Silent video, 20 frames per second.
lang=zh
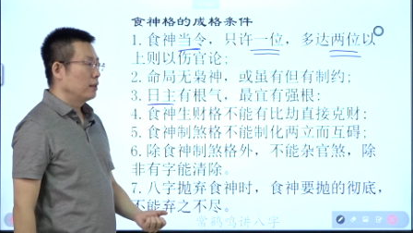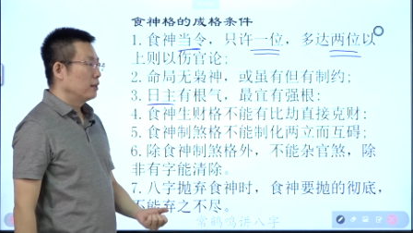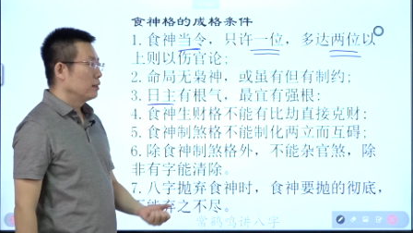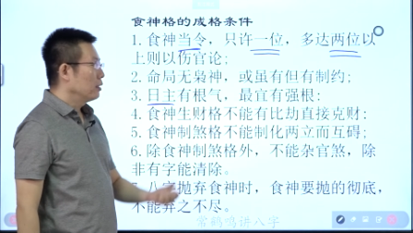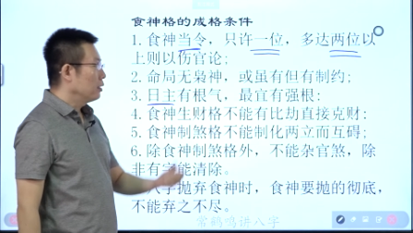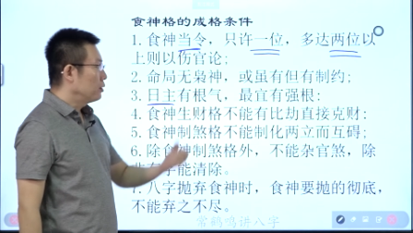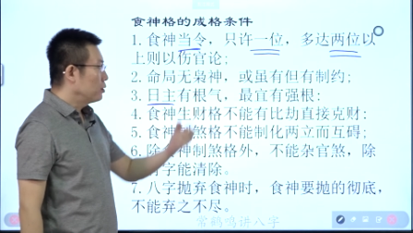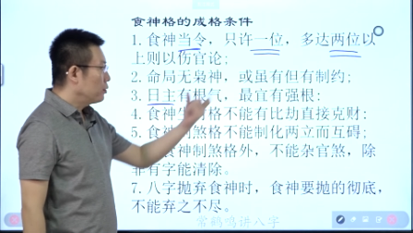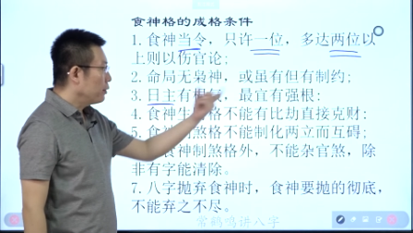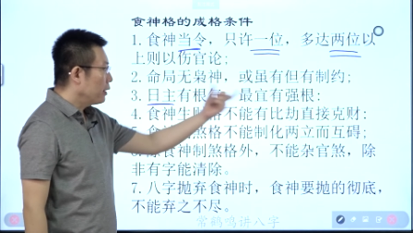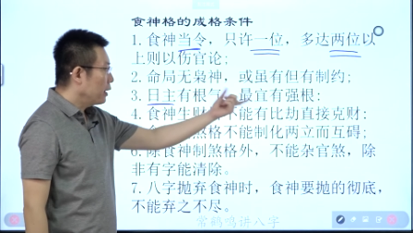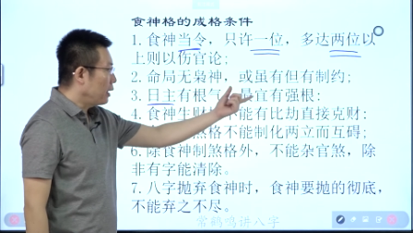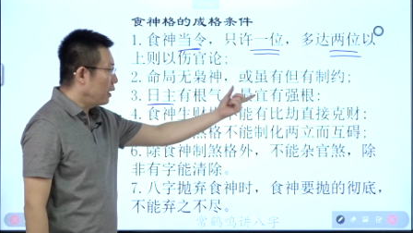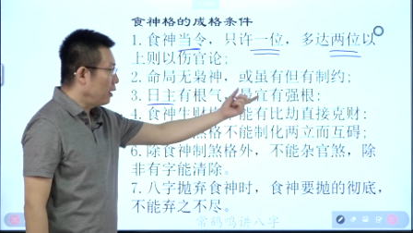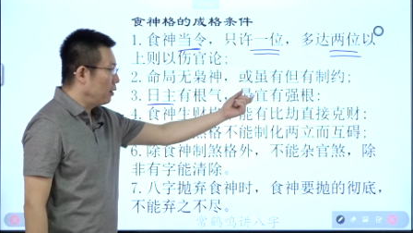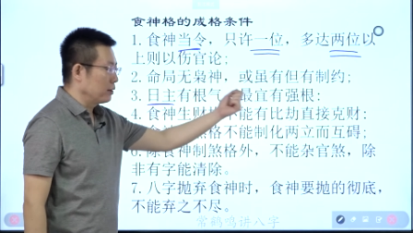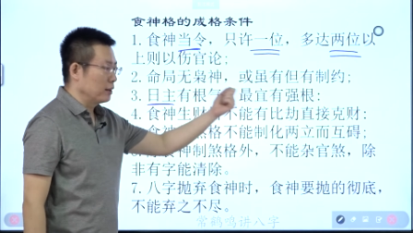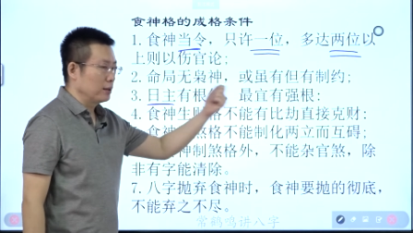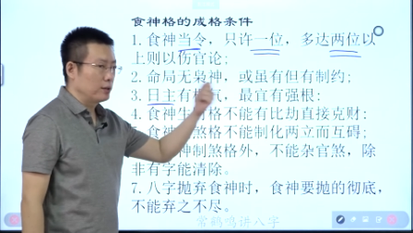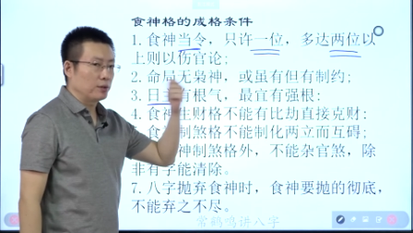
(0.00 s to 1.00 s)
它最
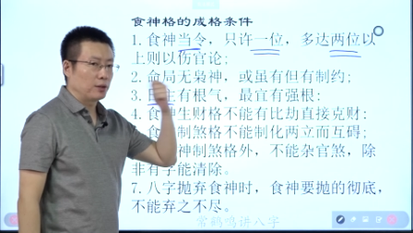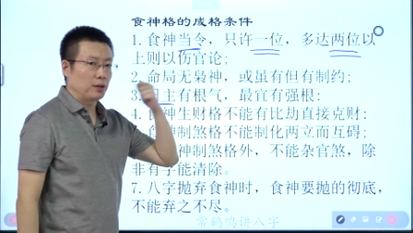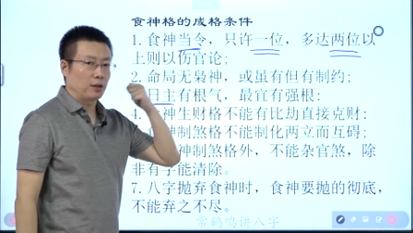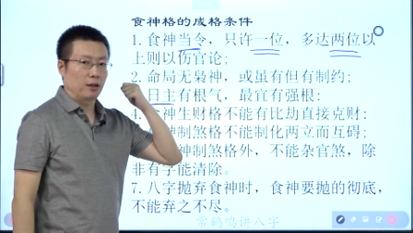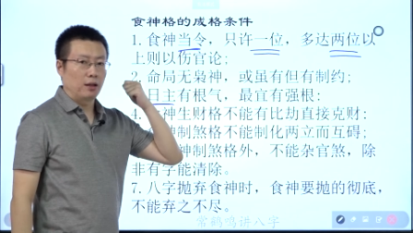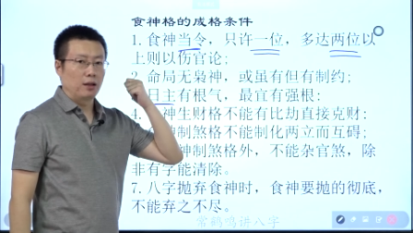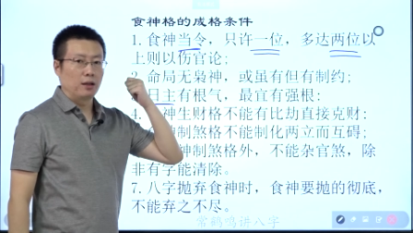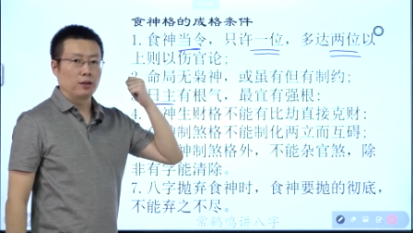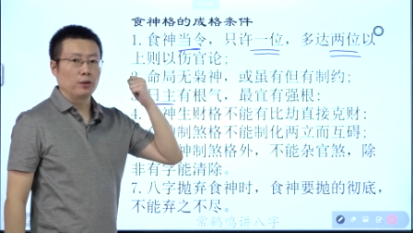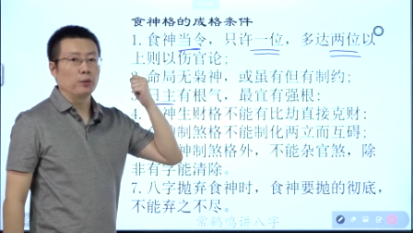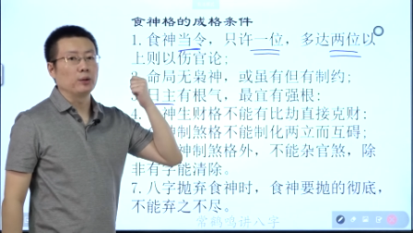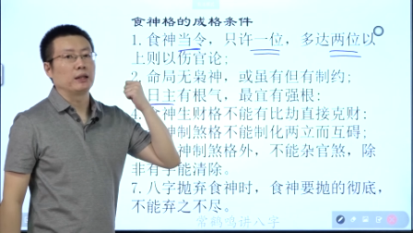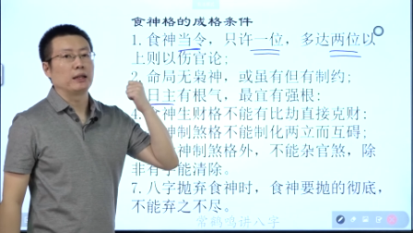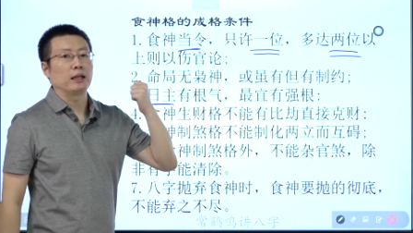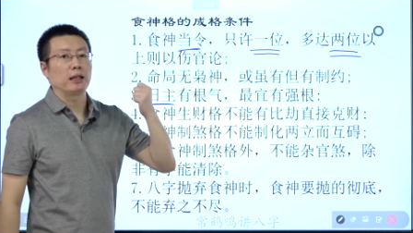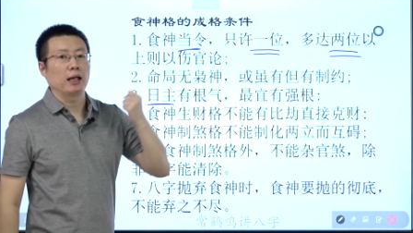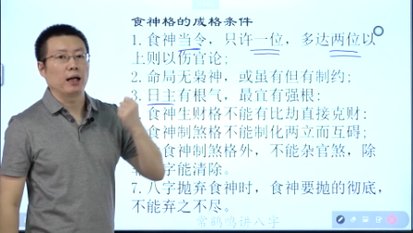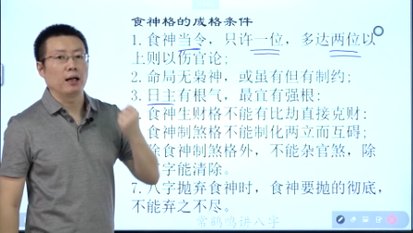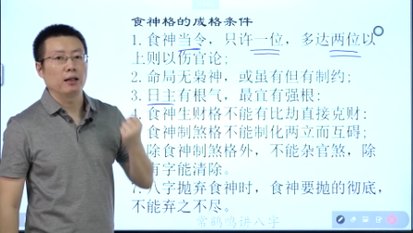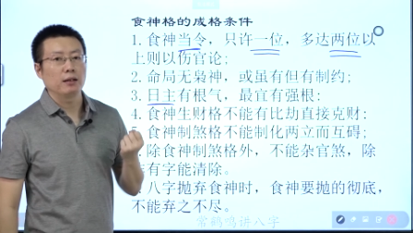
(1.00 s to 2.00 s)
好的就是有
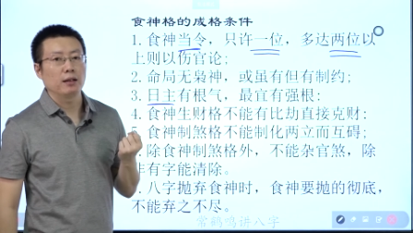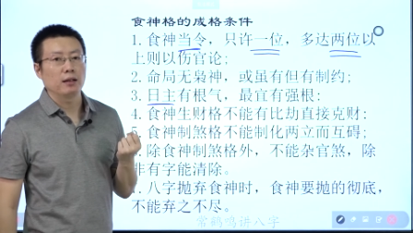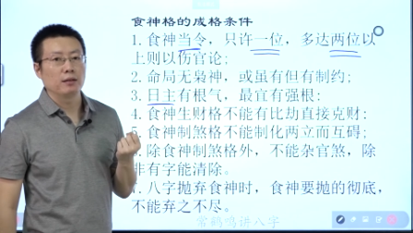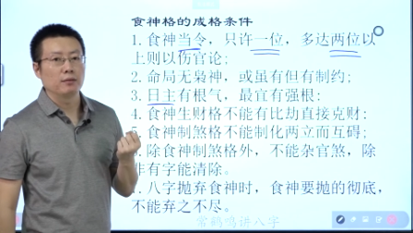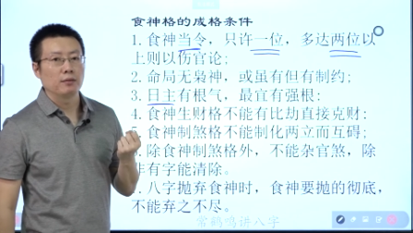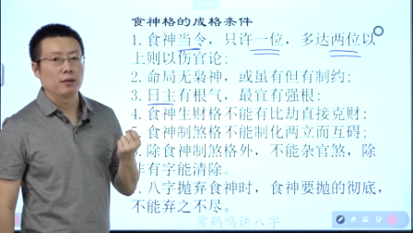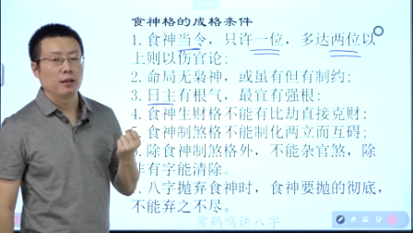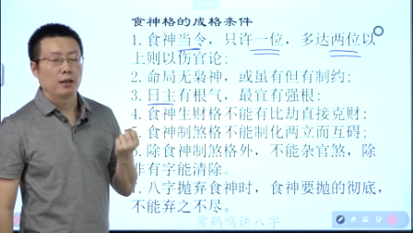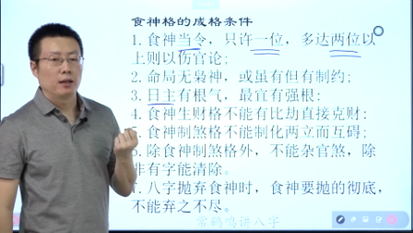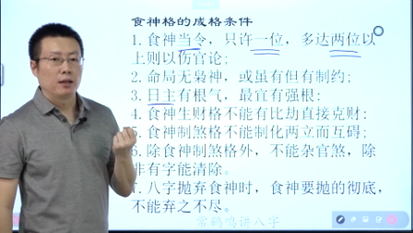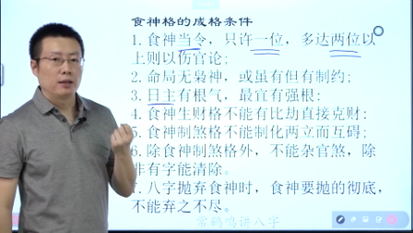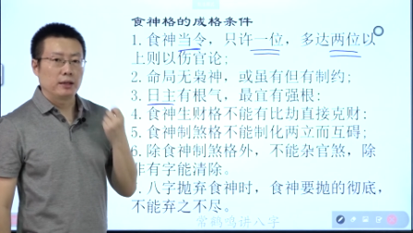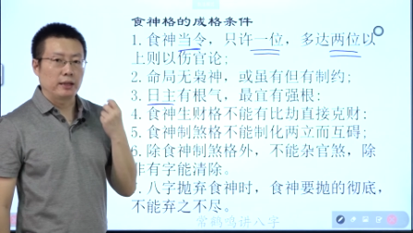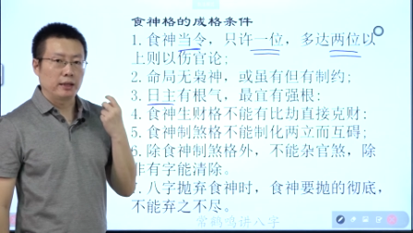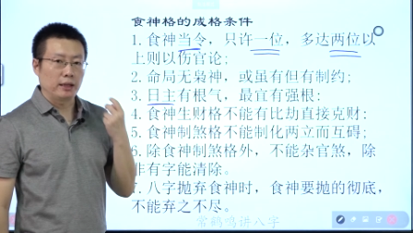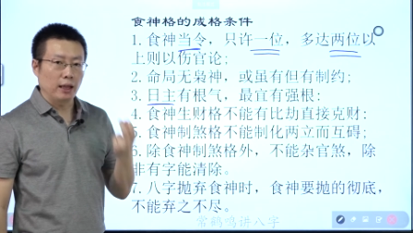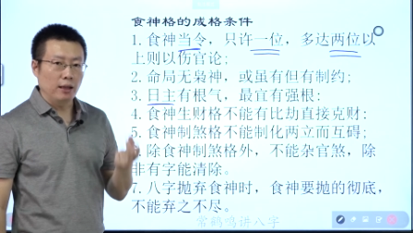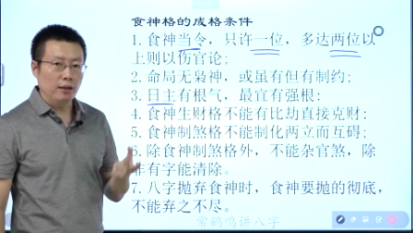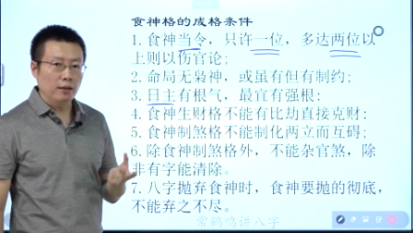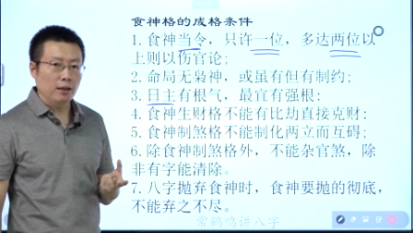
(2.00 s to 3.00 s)
强根，
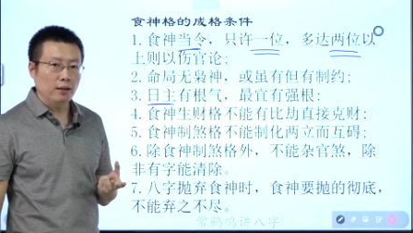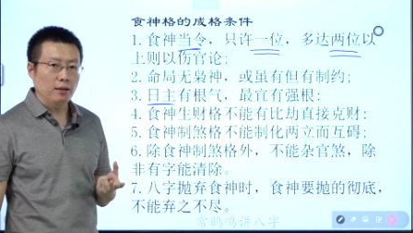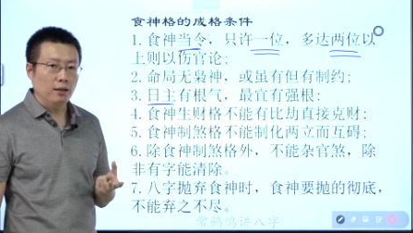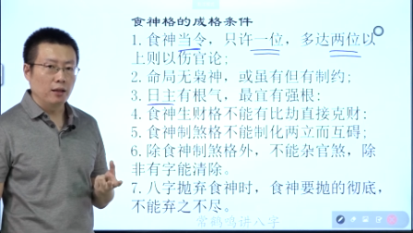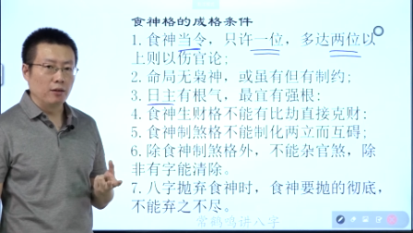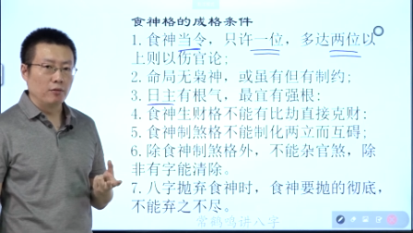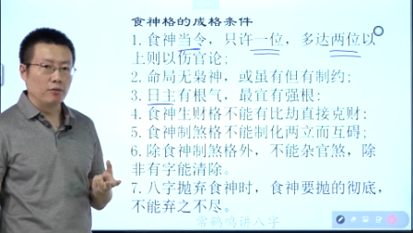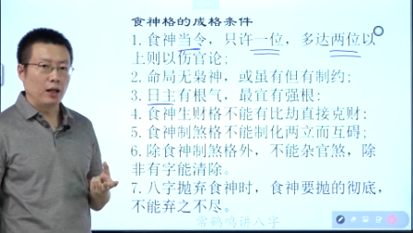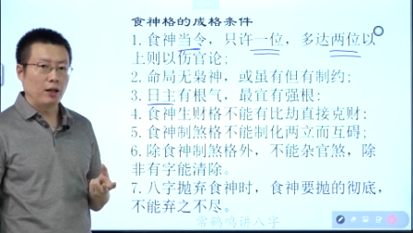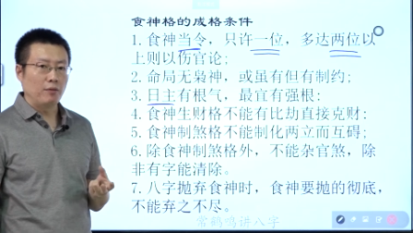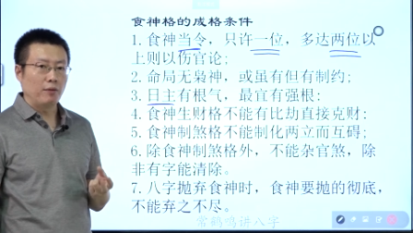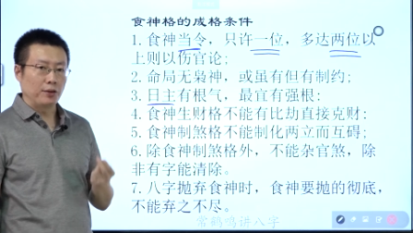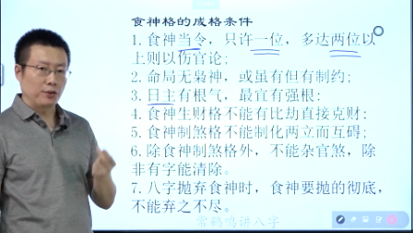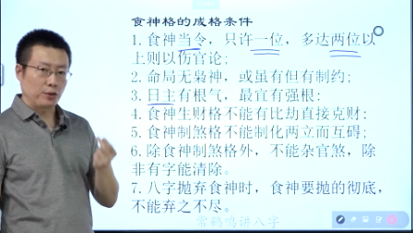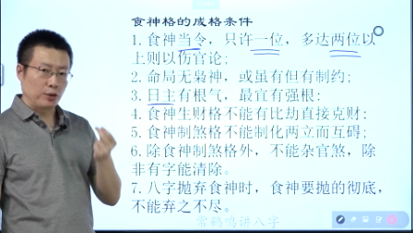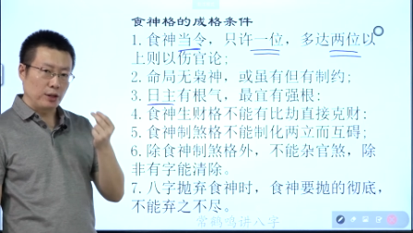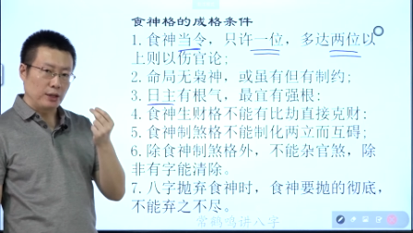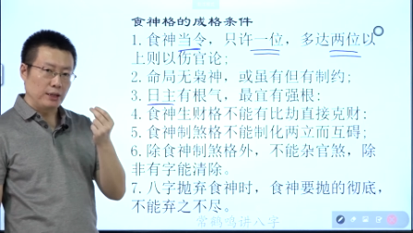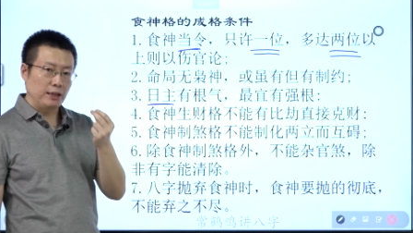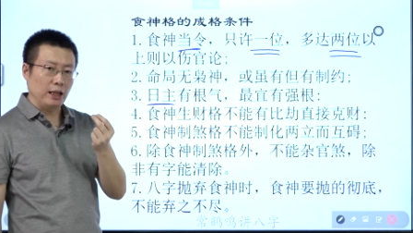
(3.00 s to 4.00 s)
强根呢往往就
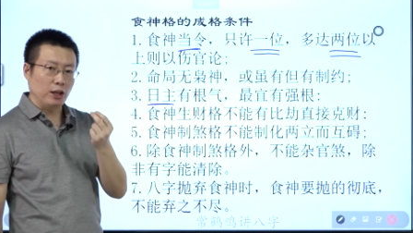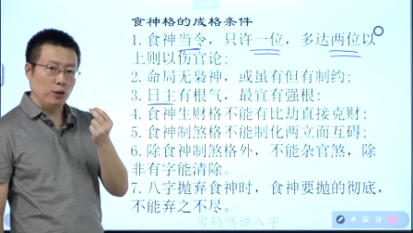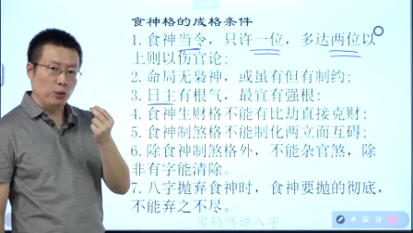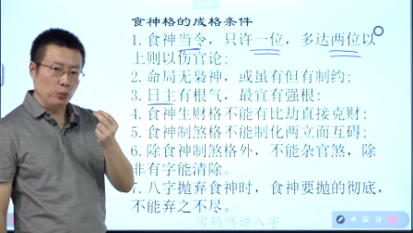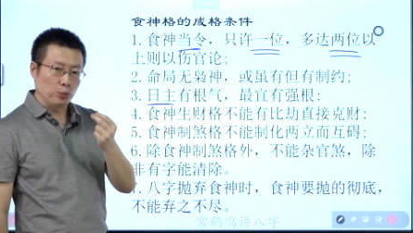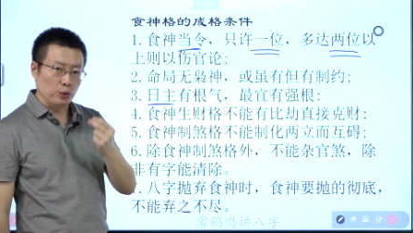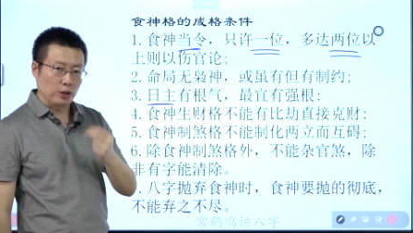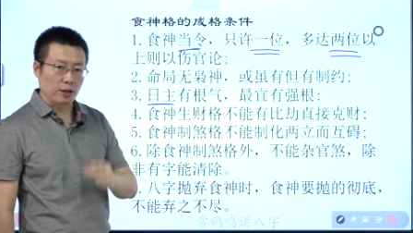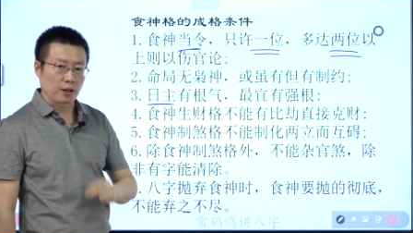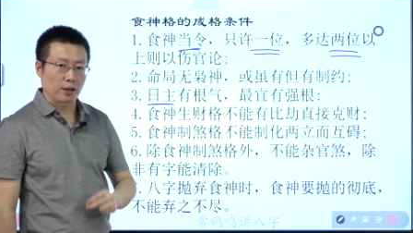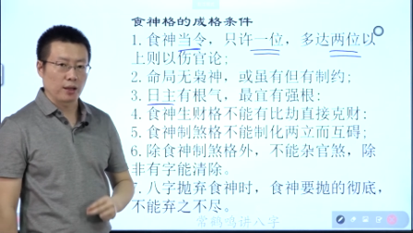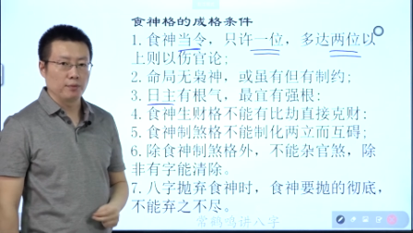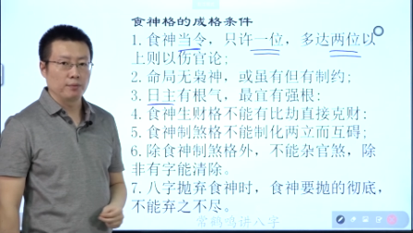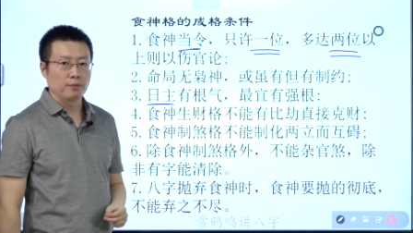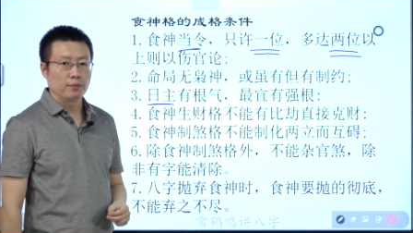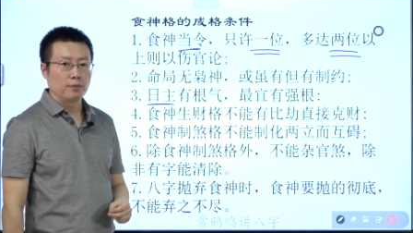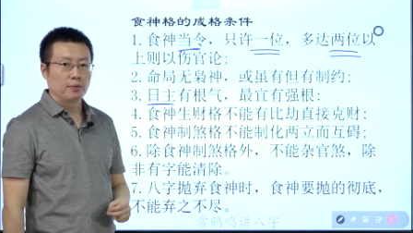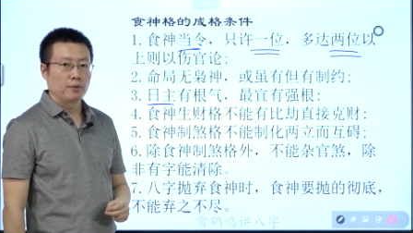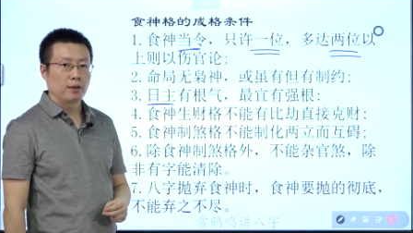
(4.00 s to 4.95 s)
是见禄之根，